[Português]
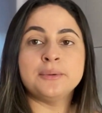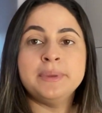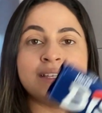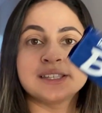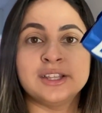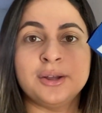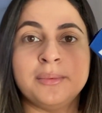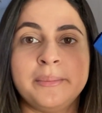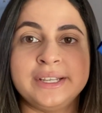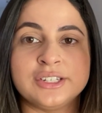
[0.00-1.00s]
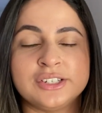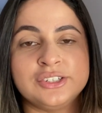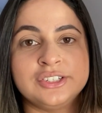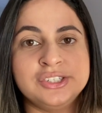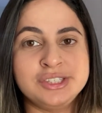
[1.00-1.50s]
bis, que normalmente a
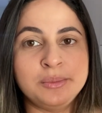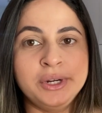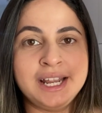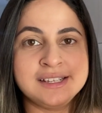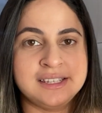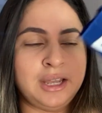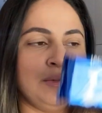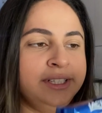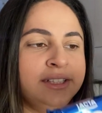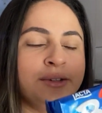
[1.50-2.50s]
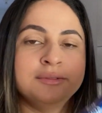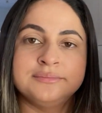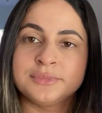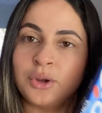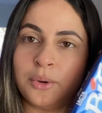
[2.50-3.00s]
gente distribui na cela, então
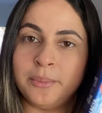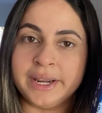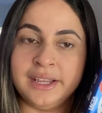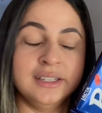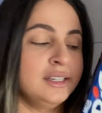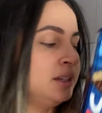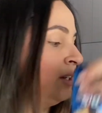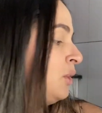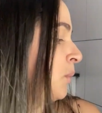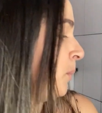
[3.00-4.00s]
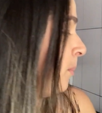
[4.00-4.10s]
comprei um